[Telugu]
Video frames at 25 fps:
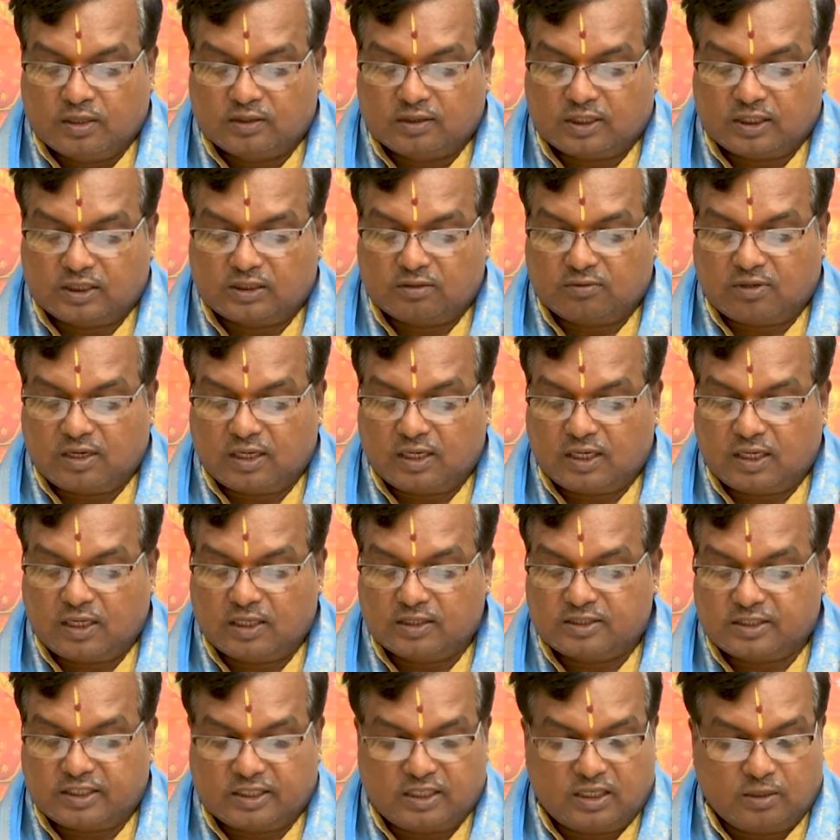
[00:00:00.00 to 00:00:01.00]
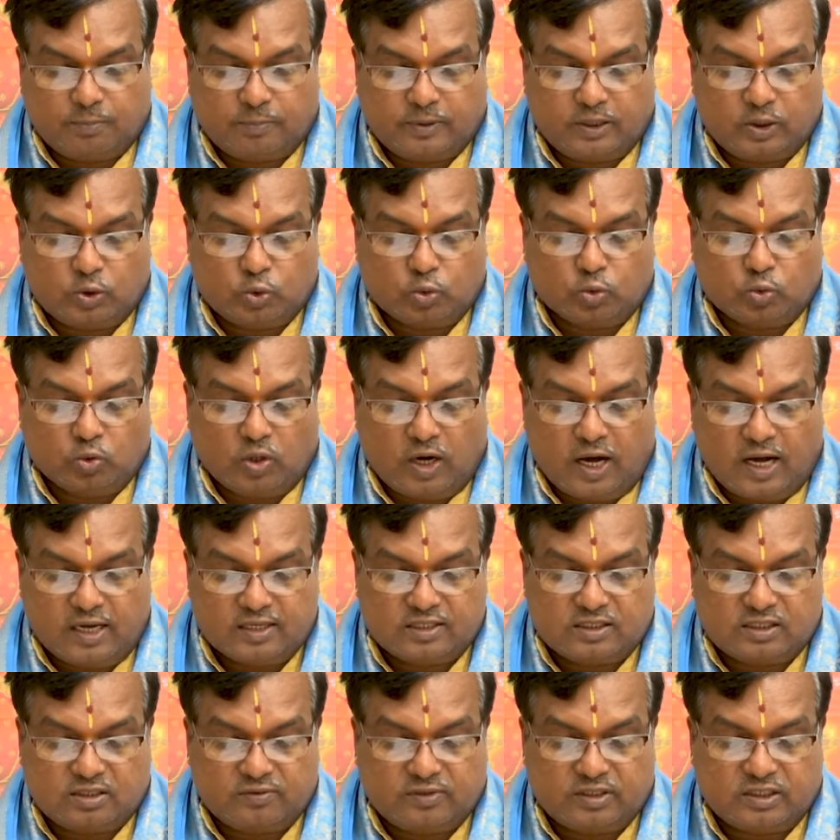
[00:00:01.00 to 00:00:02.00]
తద్వారా చెడ్డ పేరు
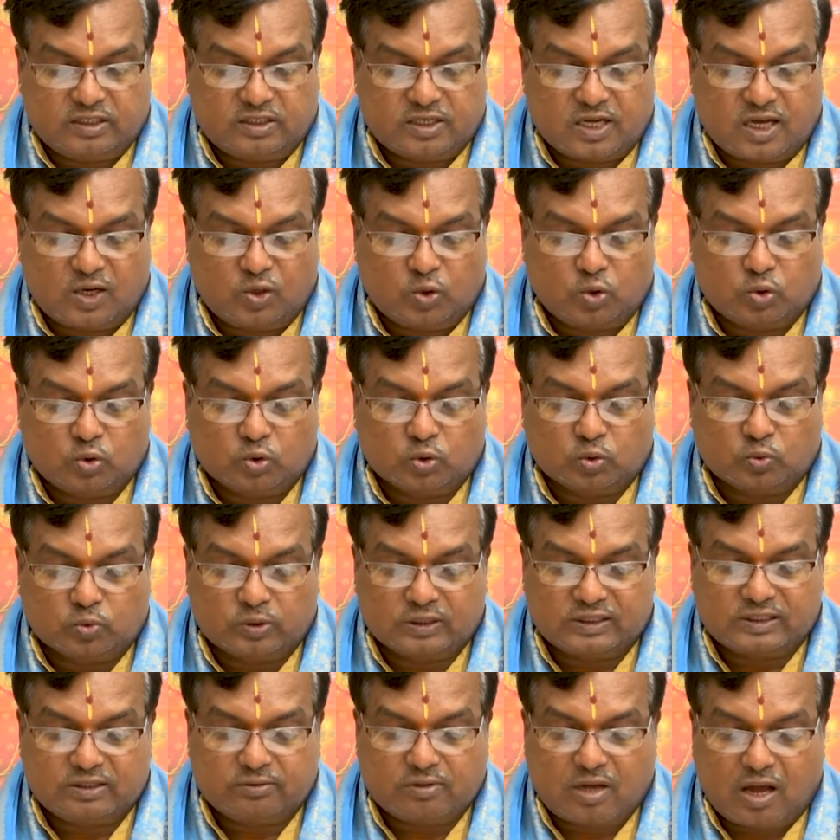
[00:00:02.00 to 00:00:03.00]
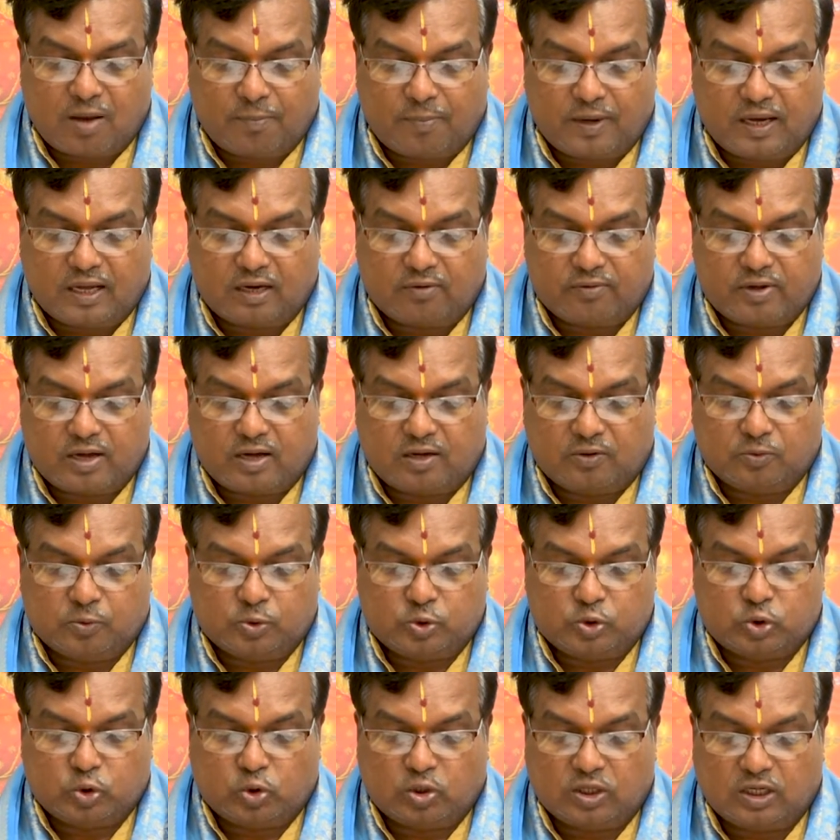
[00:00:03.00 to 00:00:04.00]
ఆస్తి విషయాల్లోనూ వృత్తి వ్యాపార
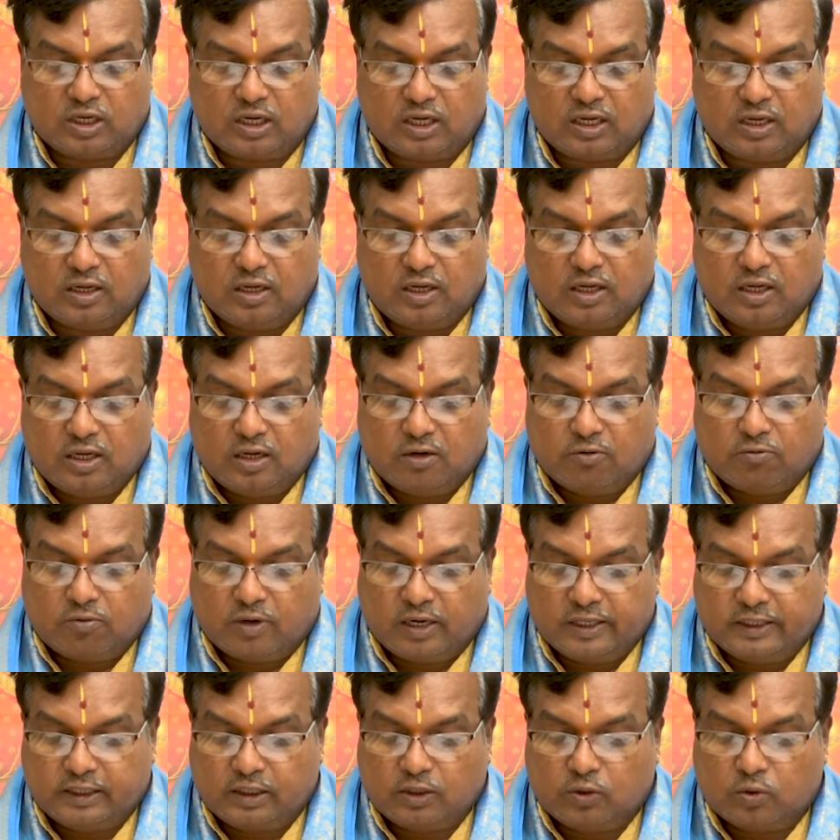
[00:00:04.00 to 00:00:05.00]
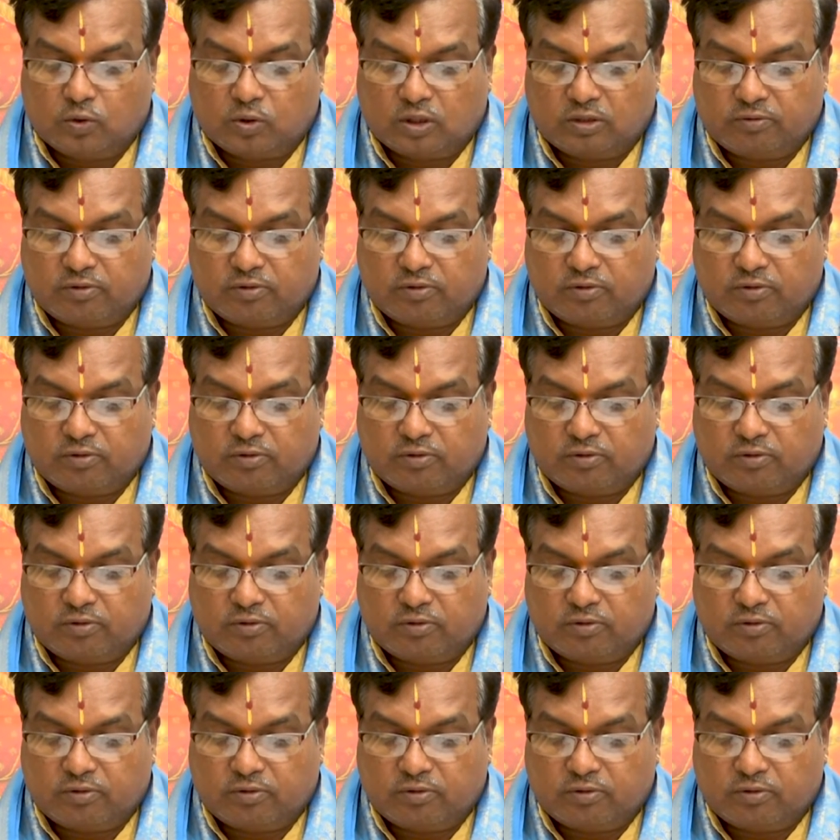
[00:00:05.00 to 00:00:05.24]
ఉద్యోగ వాటిల్లో ఒక